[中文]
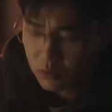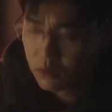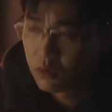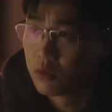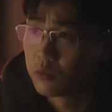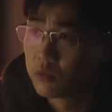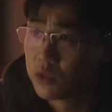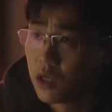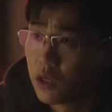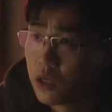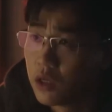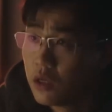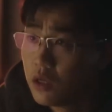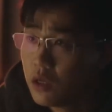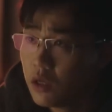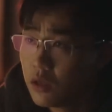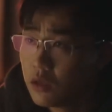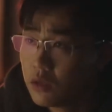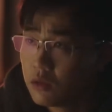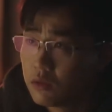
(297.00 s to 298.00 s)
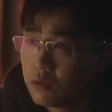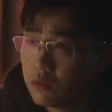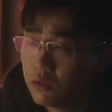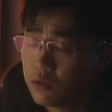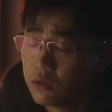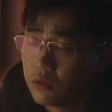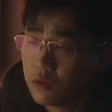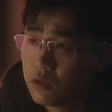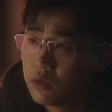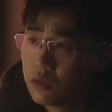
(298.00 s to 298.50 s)
对了，我们家，我
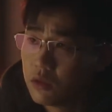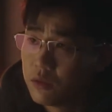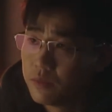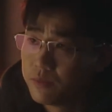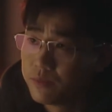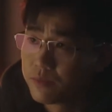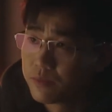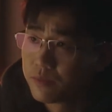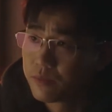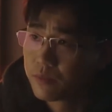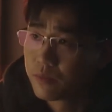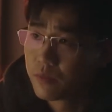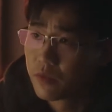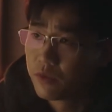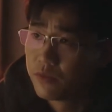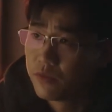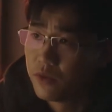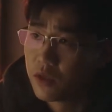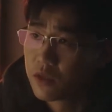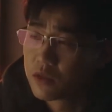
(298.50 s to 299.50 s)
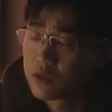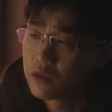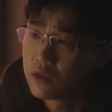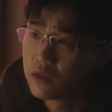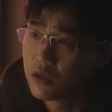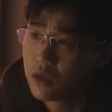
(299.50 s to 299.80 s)
觉得，房子